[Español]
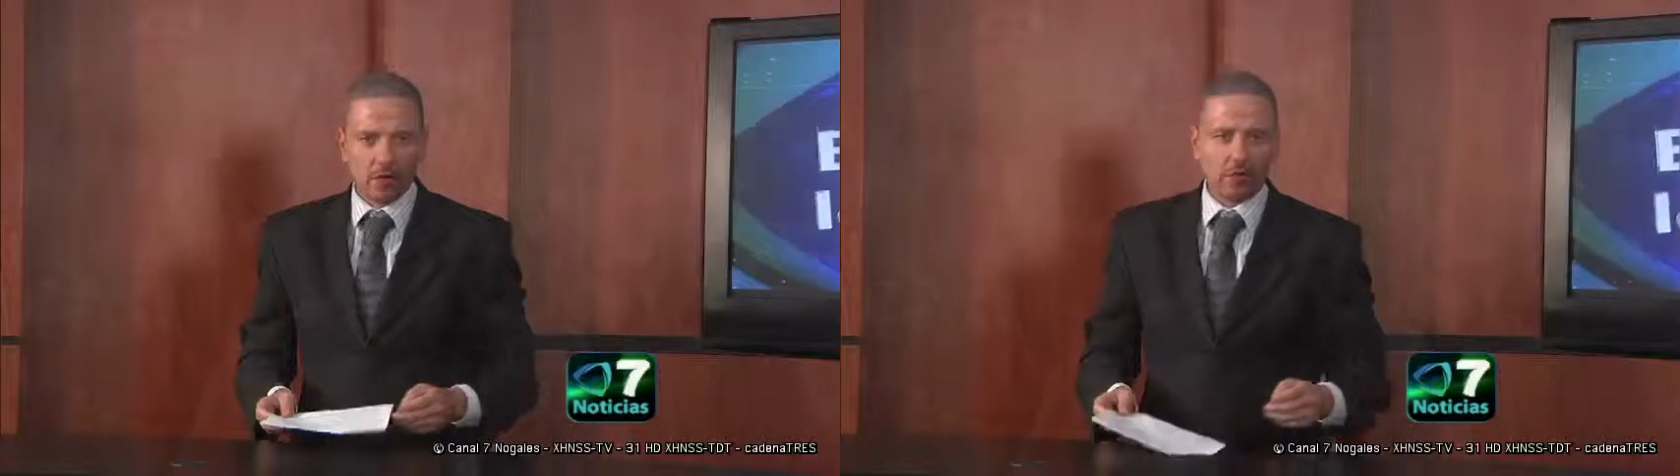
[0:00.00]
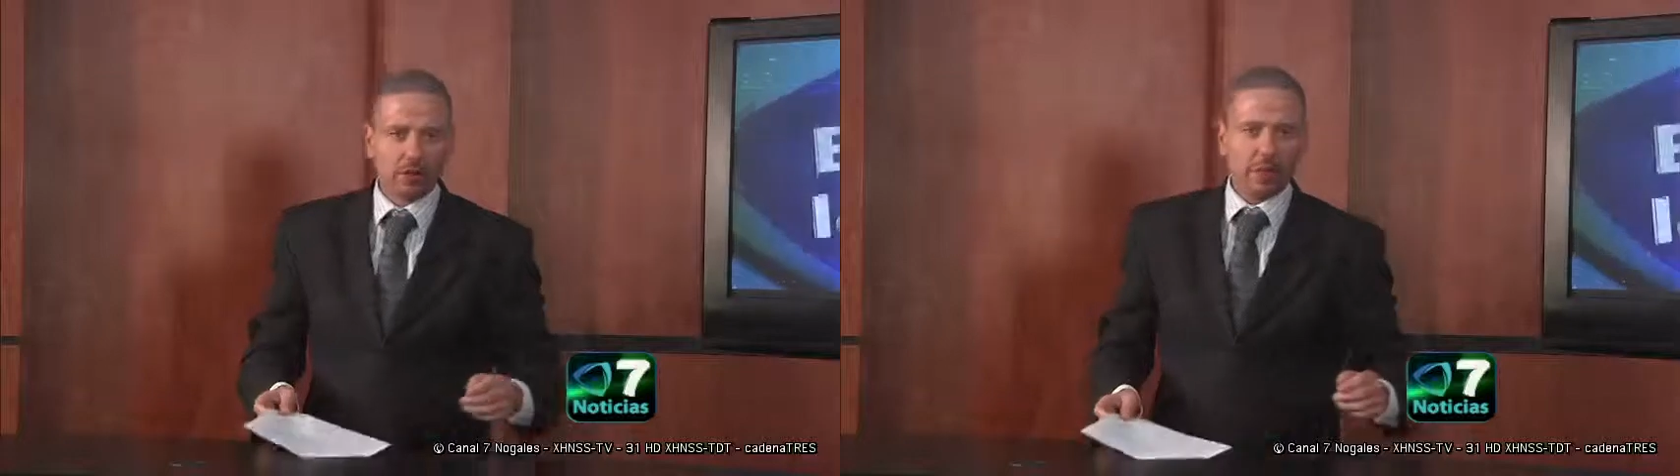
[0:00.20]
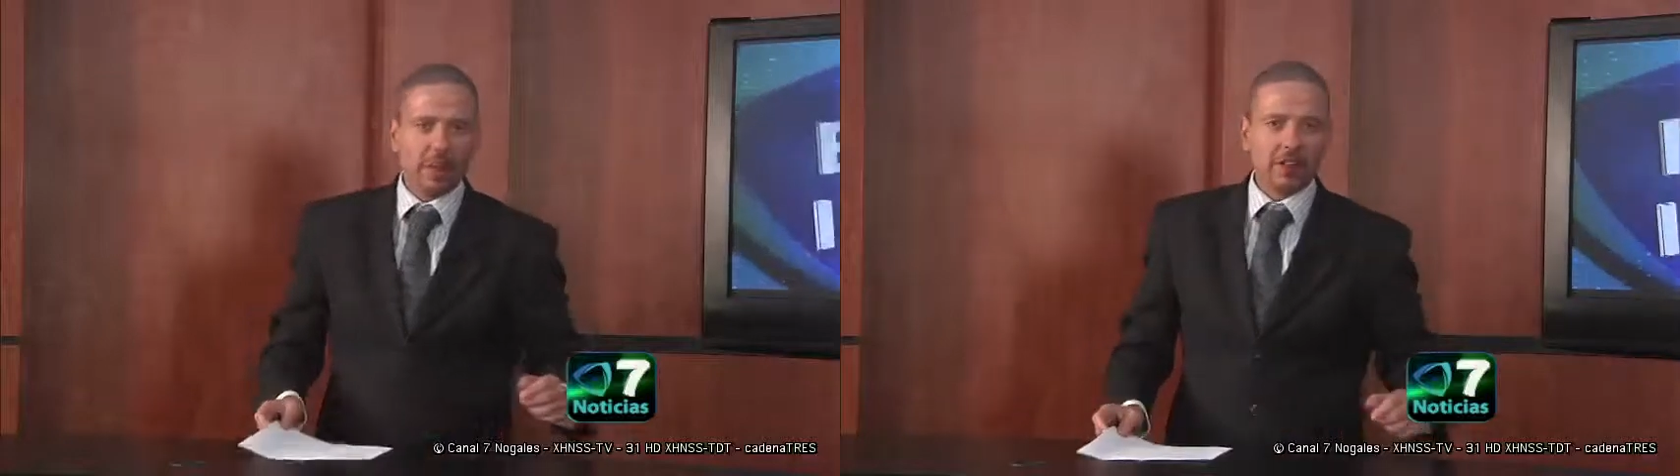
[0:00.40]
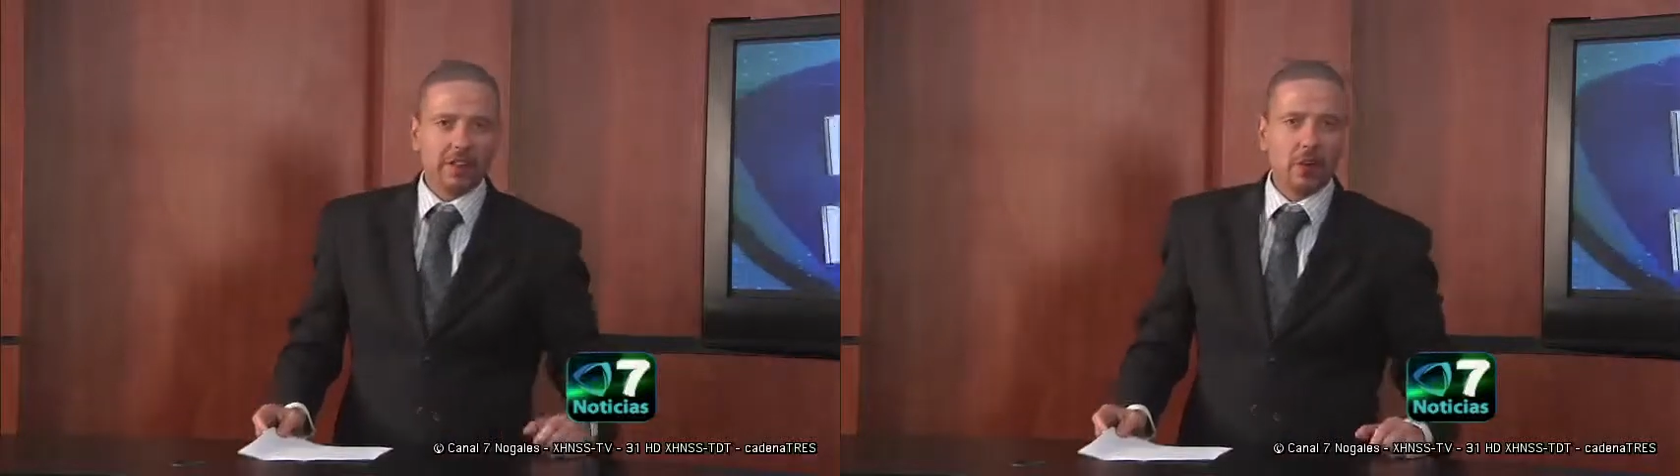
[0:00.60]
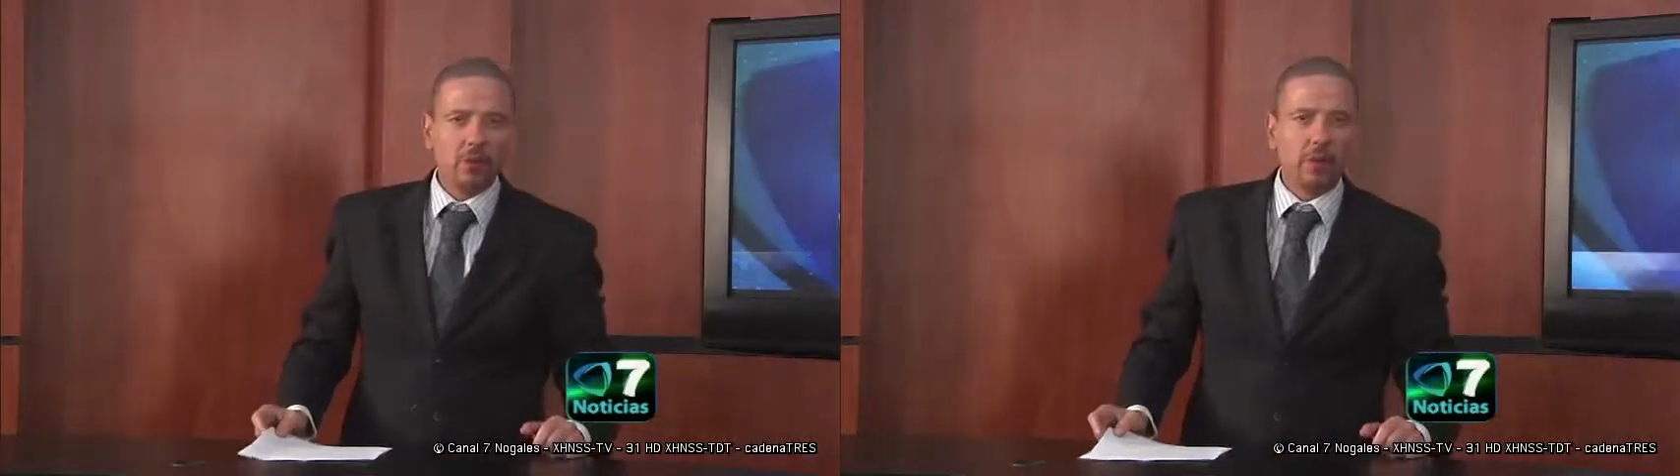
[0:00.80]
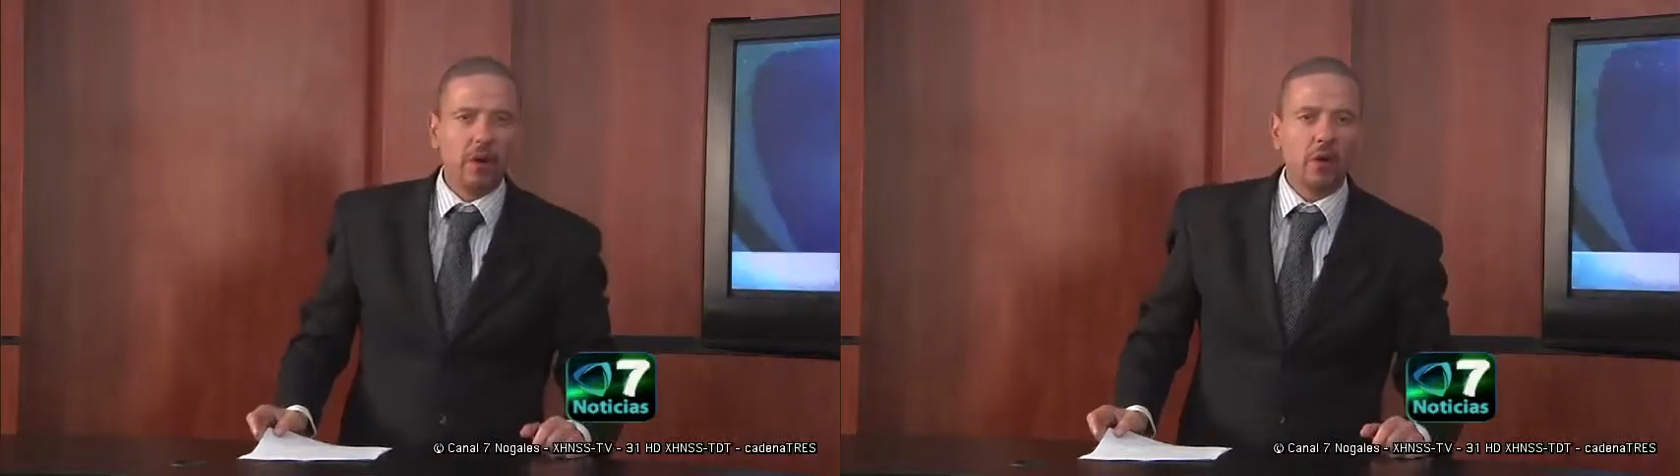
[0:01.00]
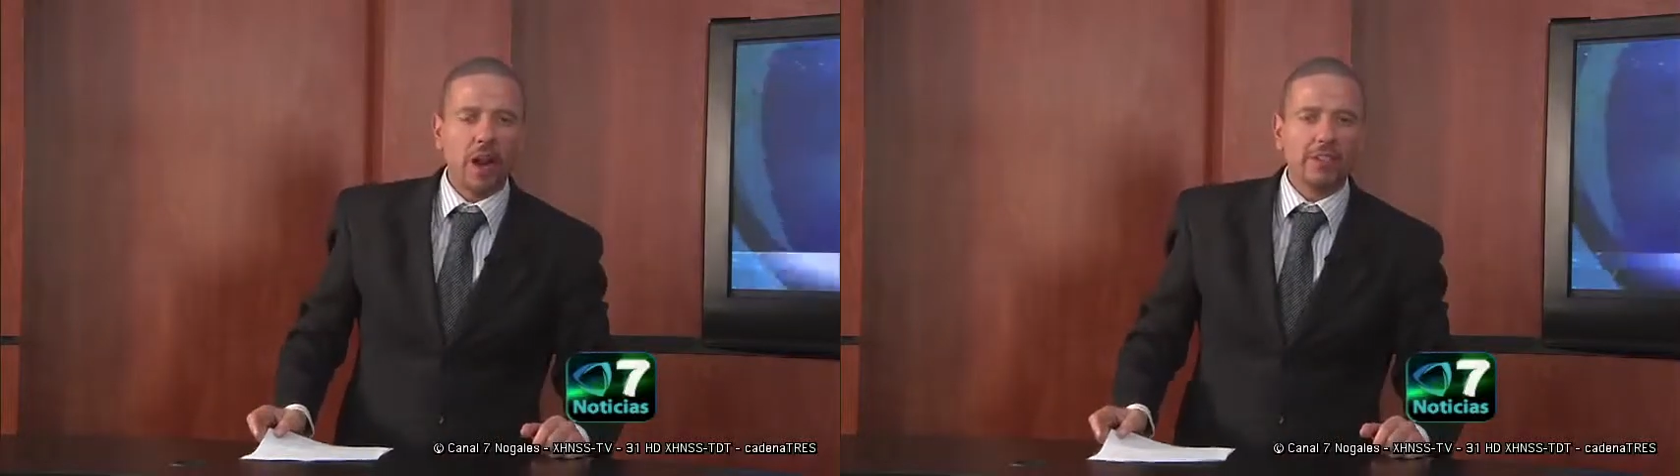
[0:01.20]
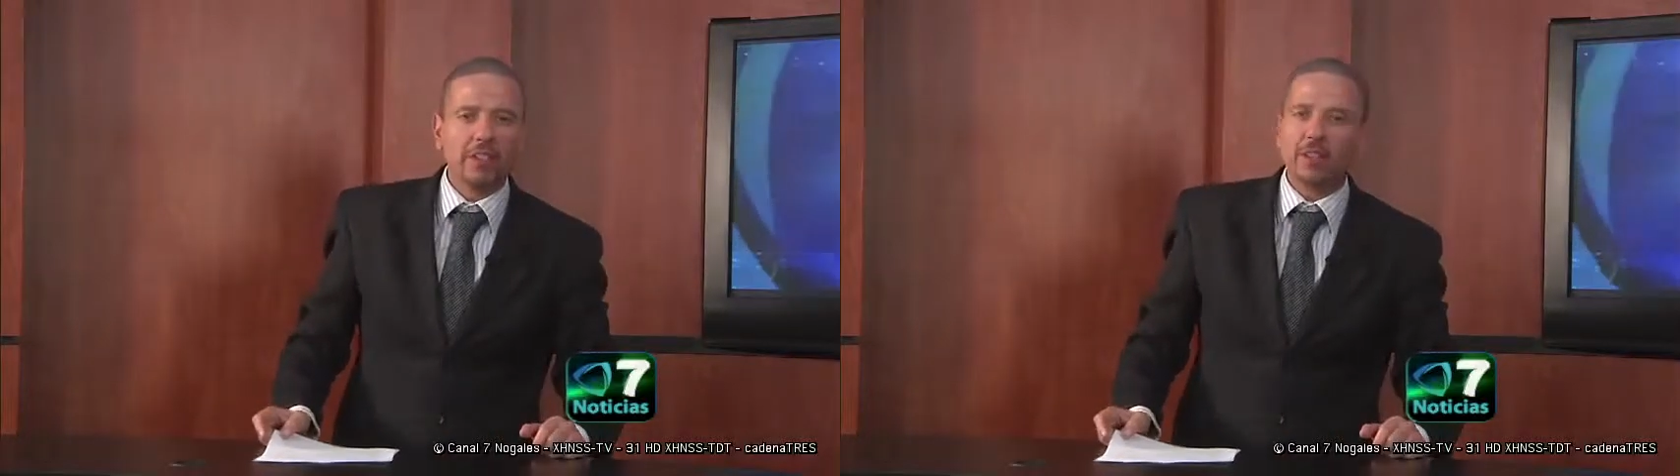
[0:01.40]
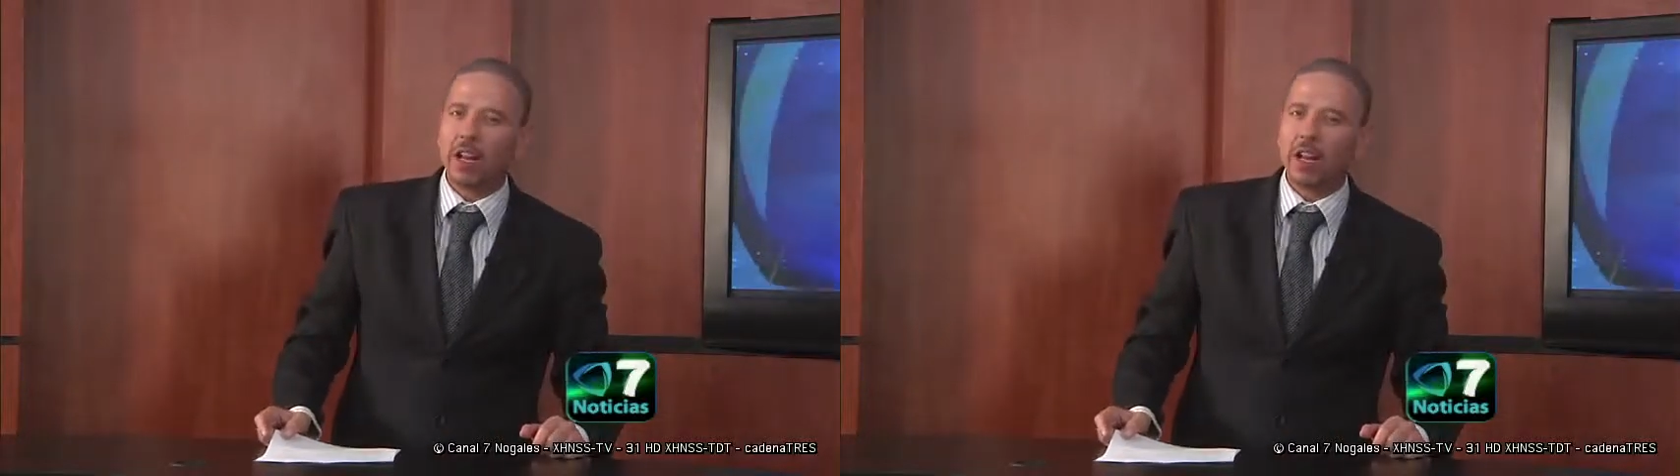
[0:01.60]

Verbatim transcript: con tema de salud, pero ahora se